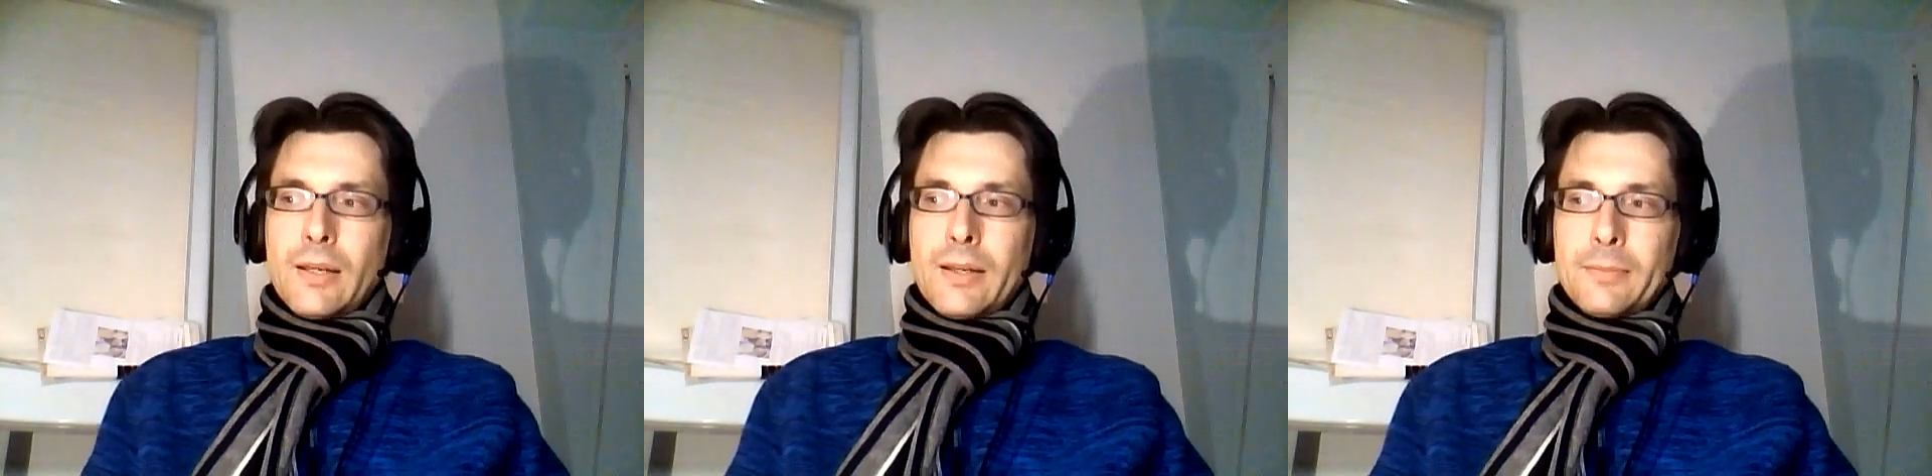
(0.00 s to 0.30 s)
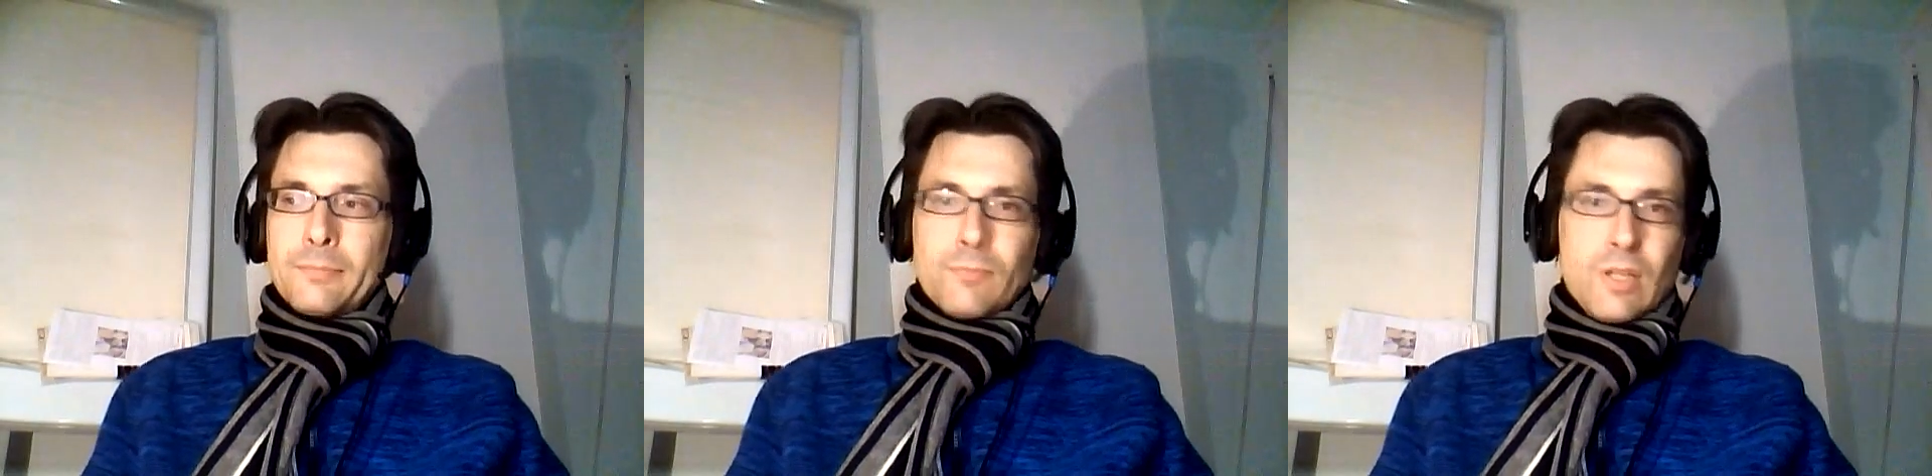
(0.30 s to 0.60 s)

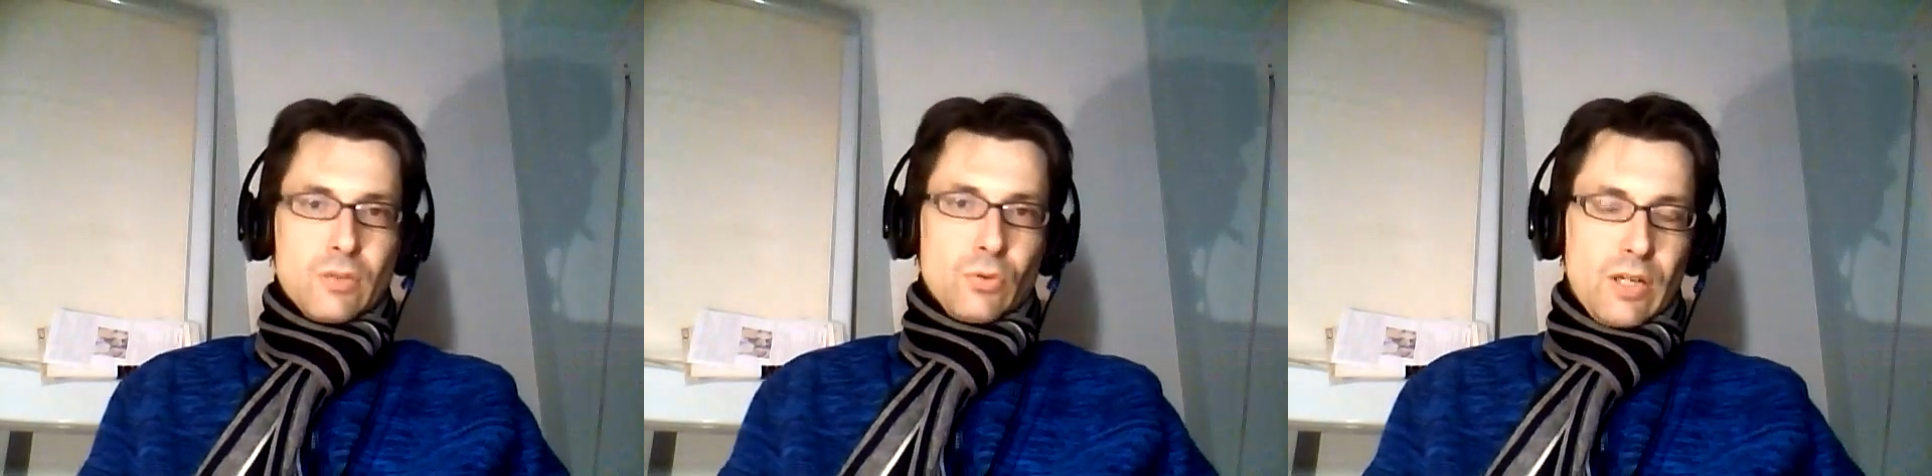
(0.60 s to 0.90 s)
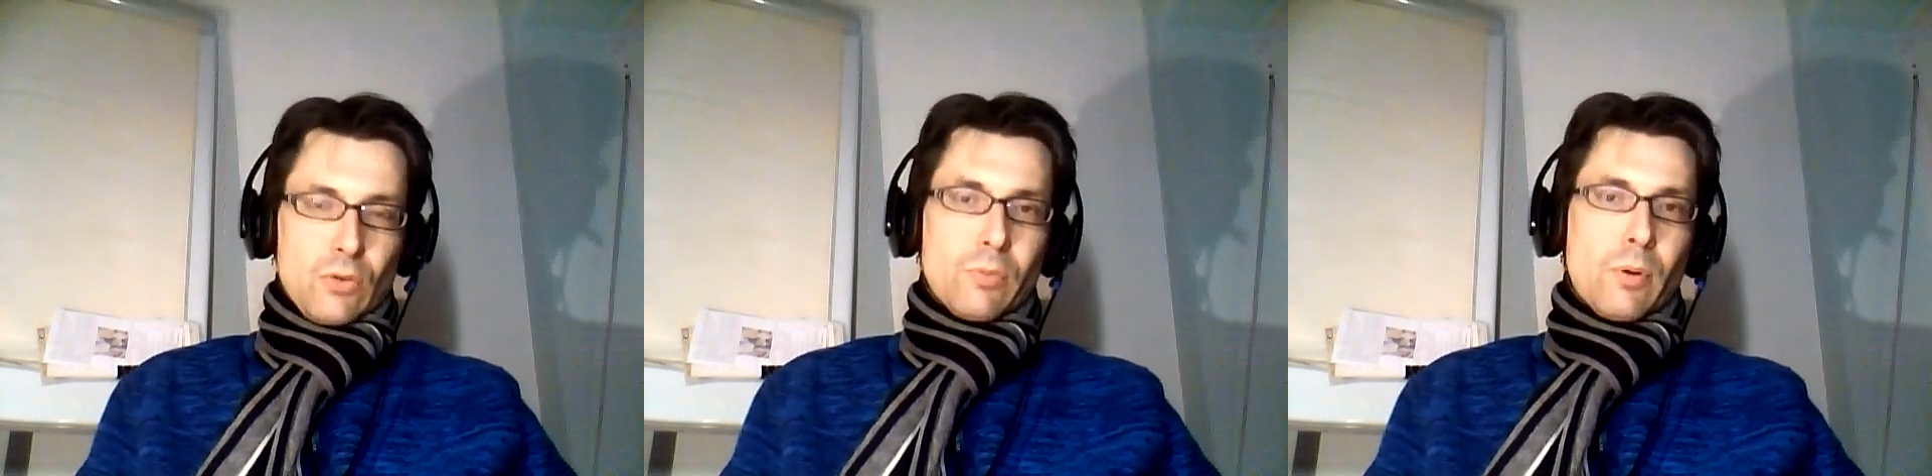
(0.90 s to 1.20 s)
Ähm, ist
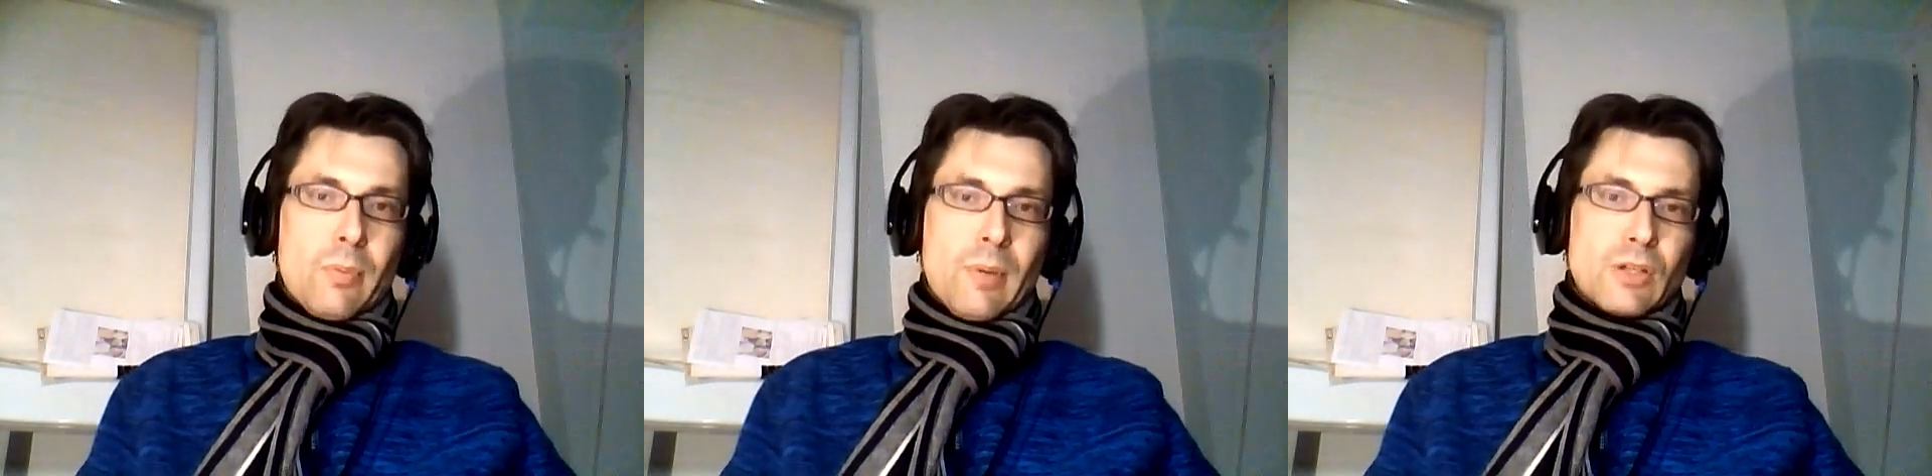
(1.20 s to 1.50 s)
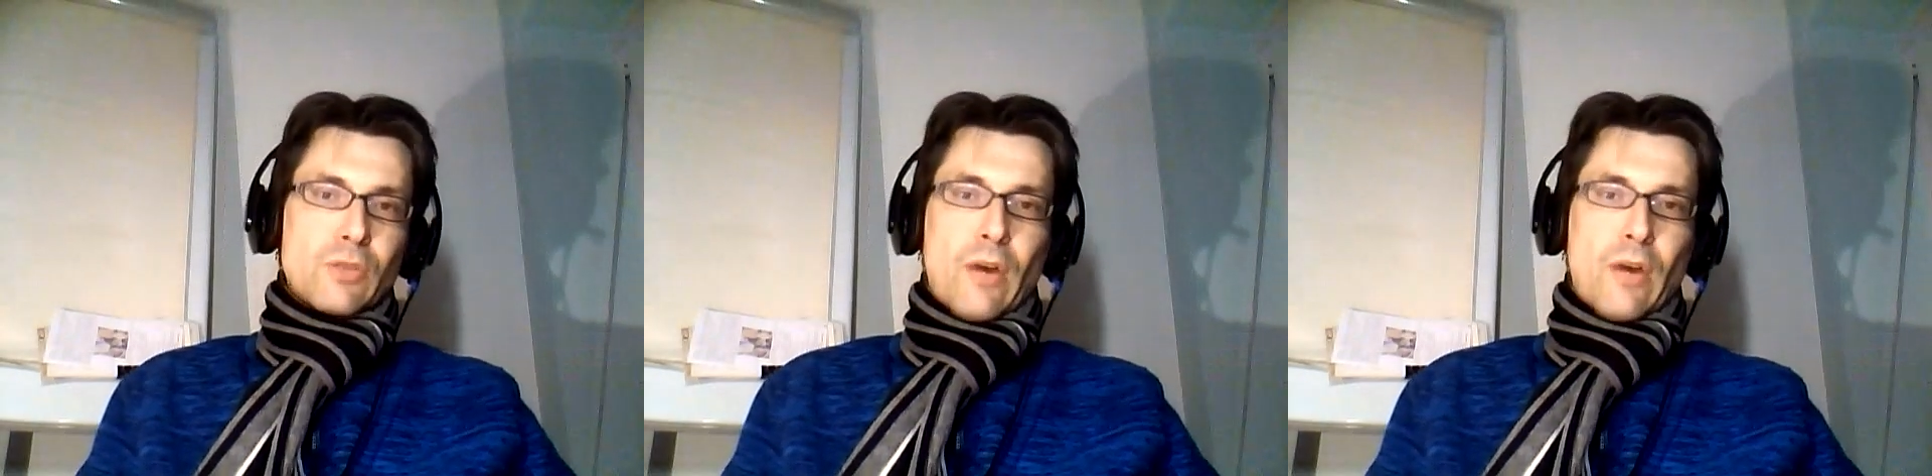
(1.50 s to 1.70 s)
total unproblematisch,